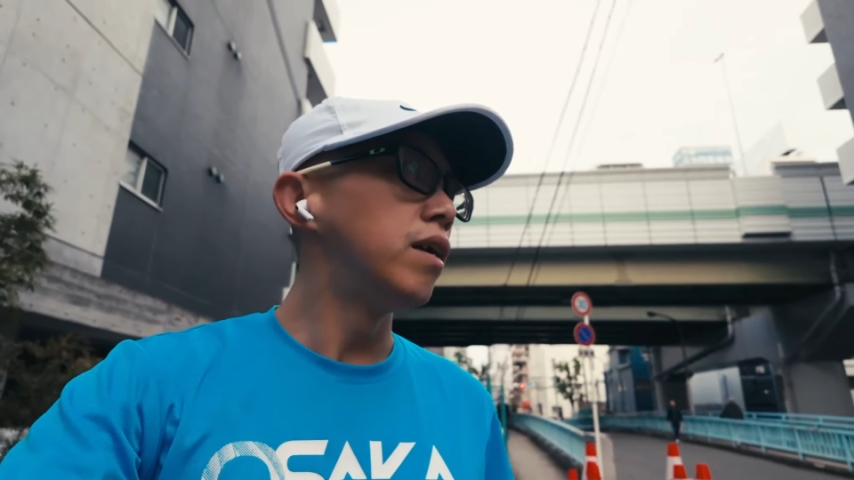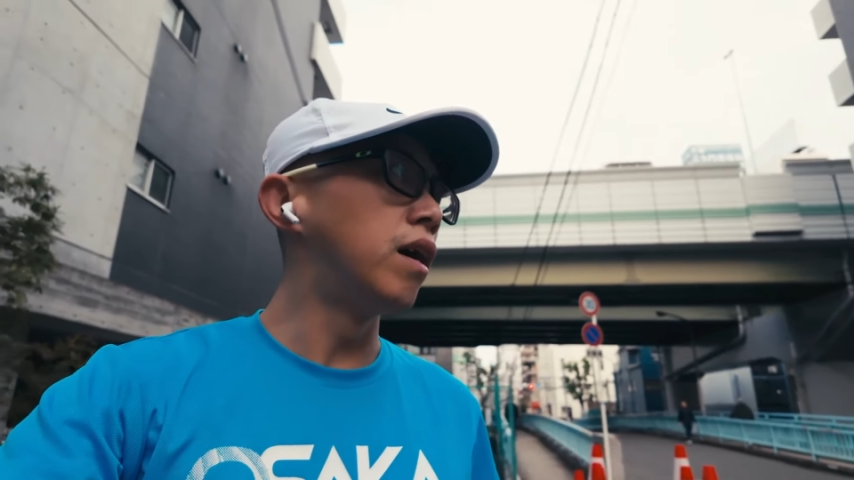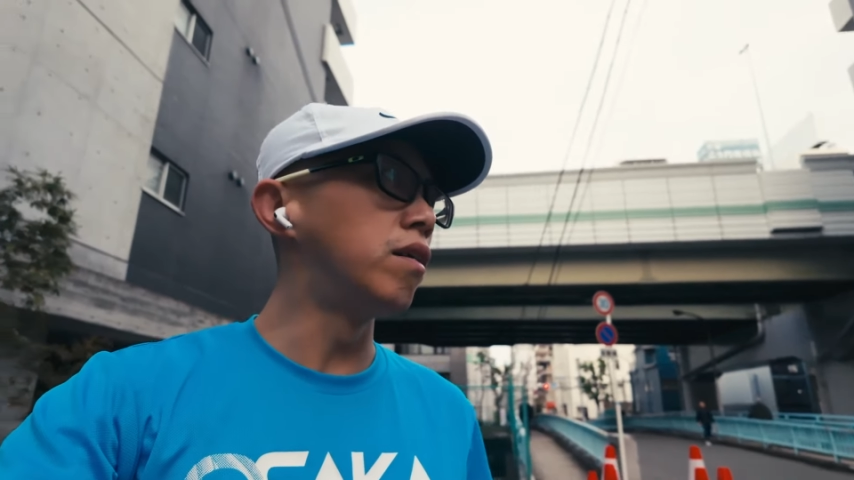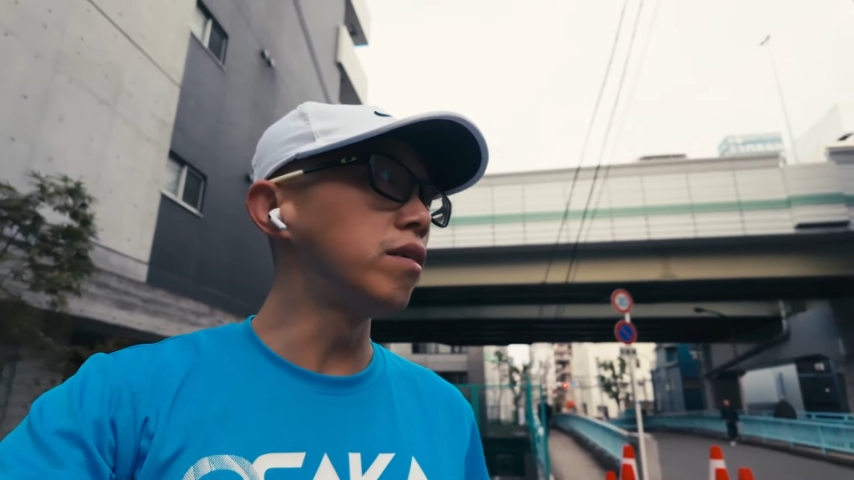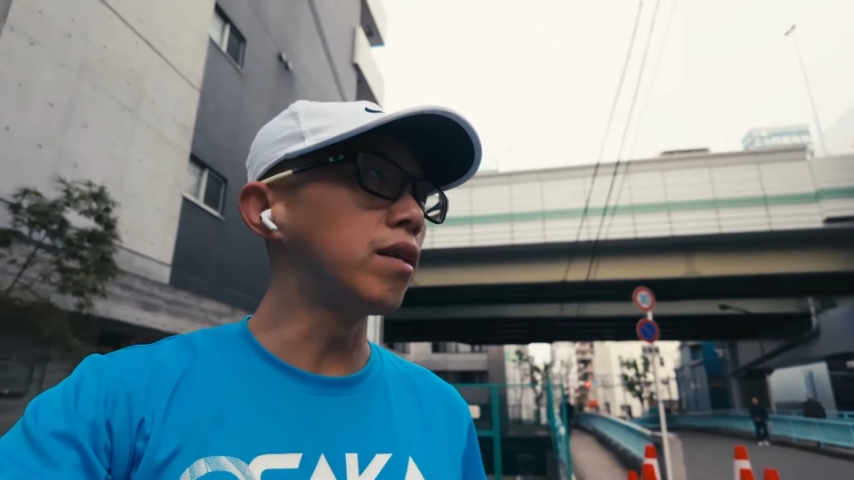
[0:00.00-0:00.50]

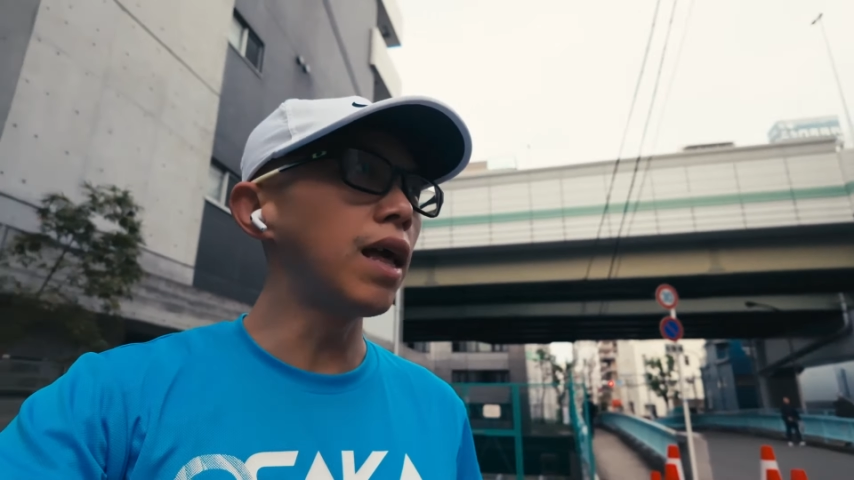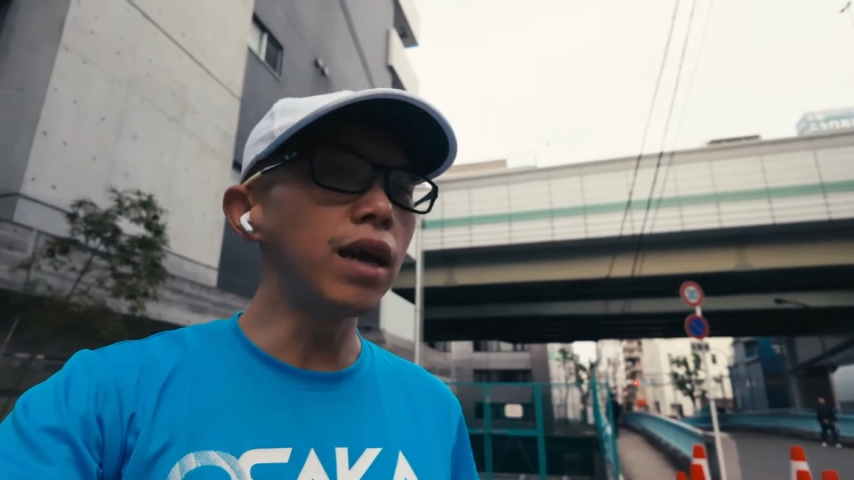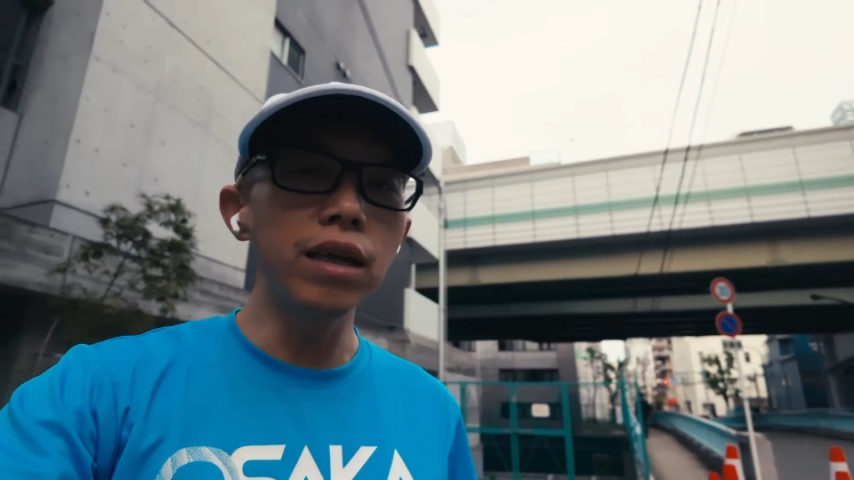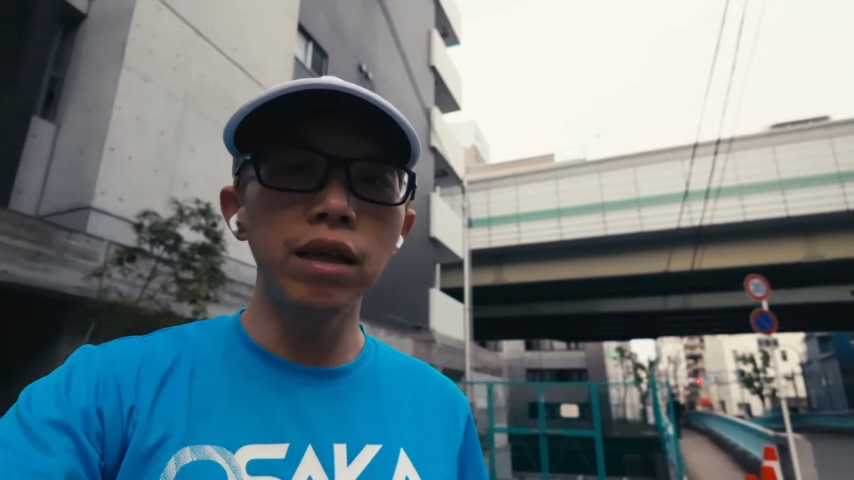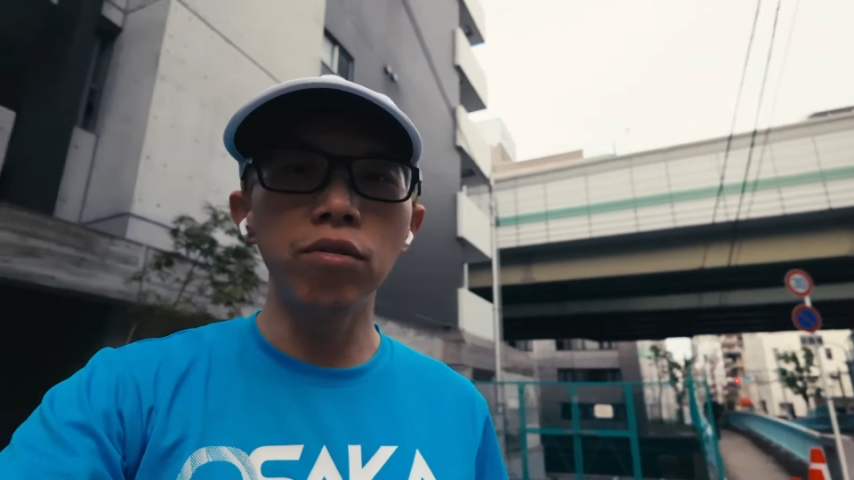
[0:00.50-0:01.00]
然后像
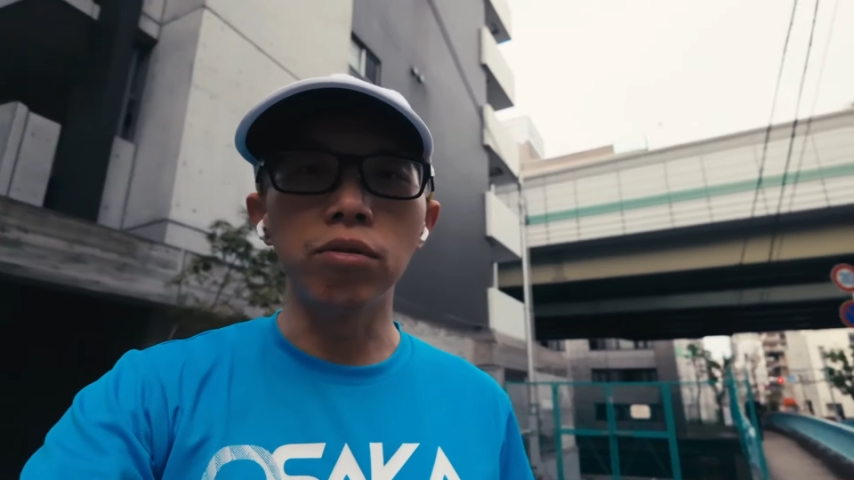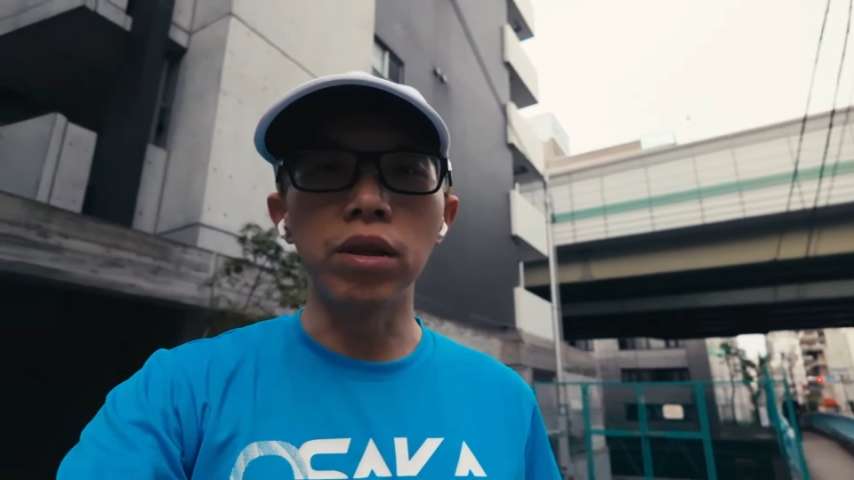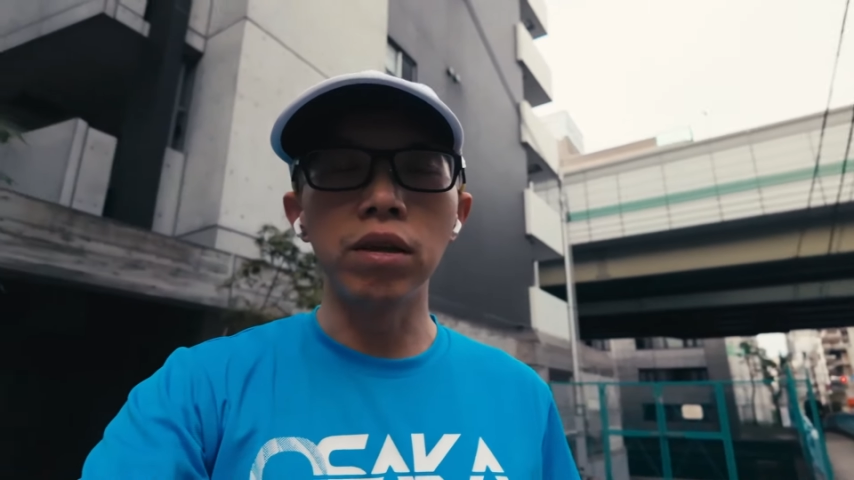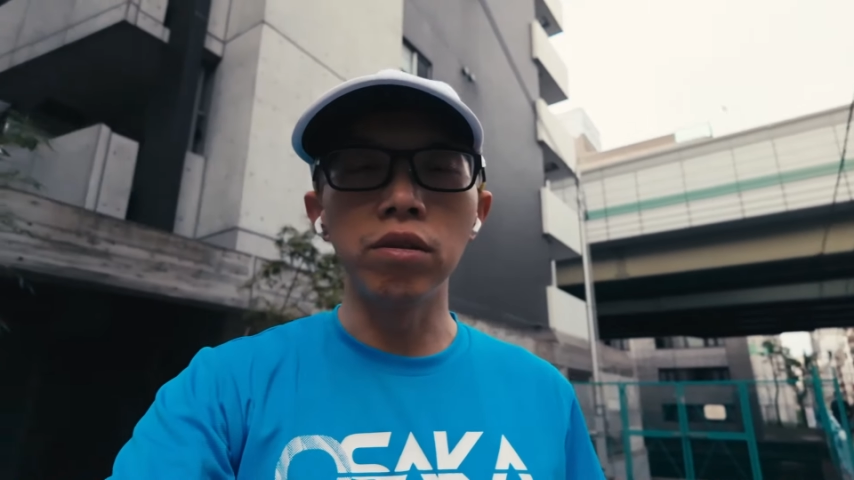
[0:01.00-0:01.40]
Nike 那种呢，